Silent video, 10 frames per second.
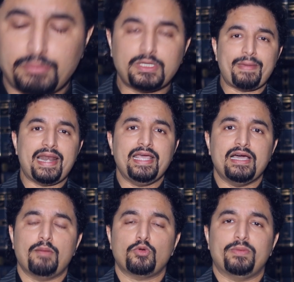सबसे पहले
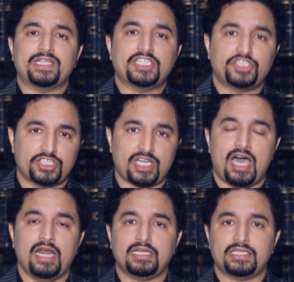आपको पता है
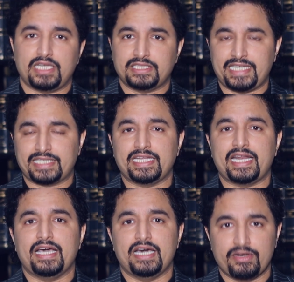चित्राल का
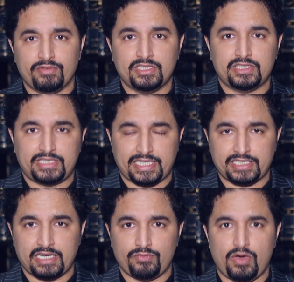सेक्टर है अरवन
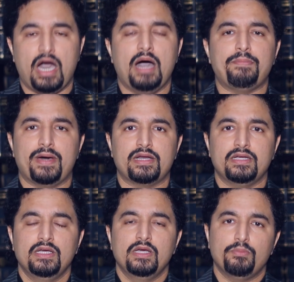सेक्टर वहाँ पर
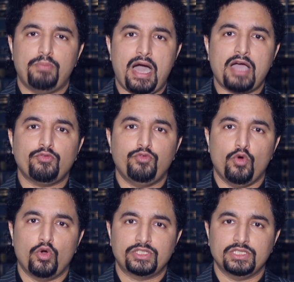पाक
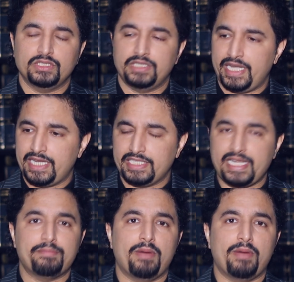फौज ने ये